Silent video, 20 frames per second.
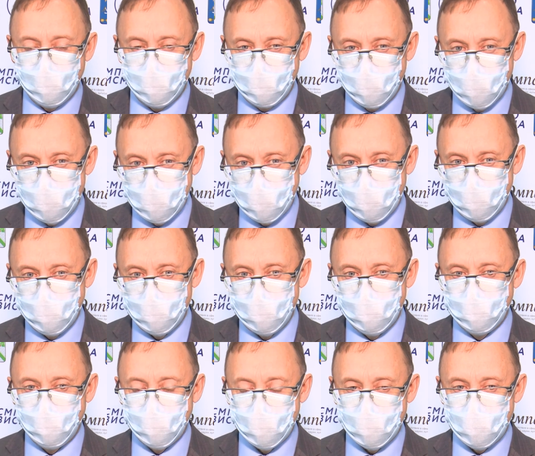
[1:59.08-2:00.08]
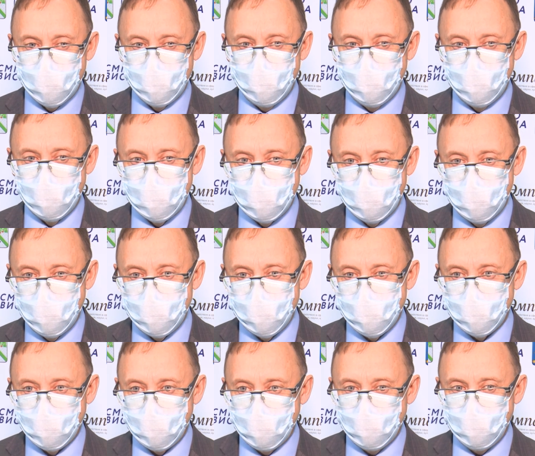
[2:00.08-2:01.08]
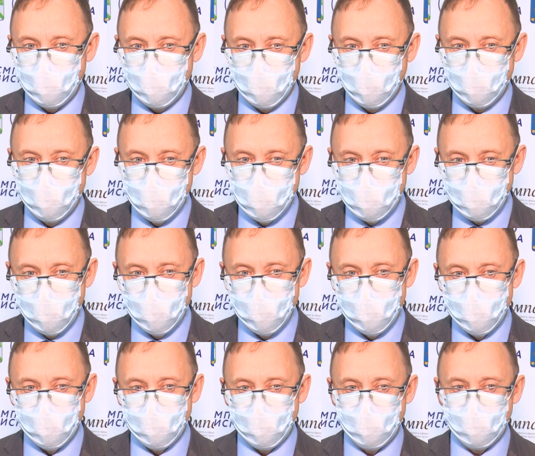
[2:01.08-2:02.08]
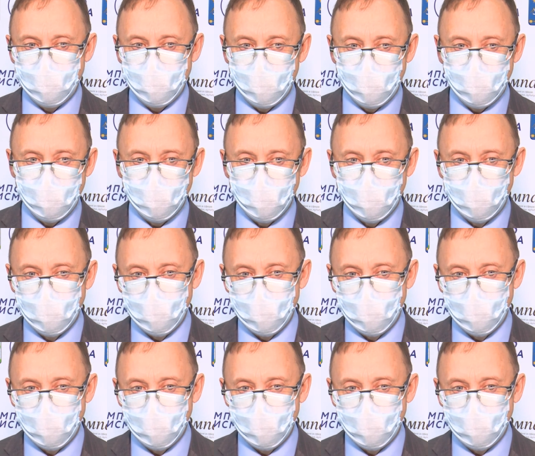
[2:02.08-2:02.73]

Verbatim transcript: поставить, поставлена задача обеспечить вот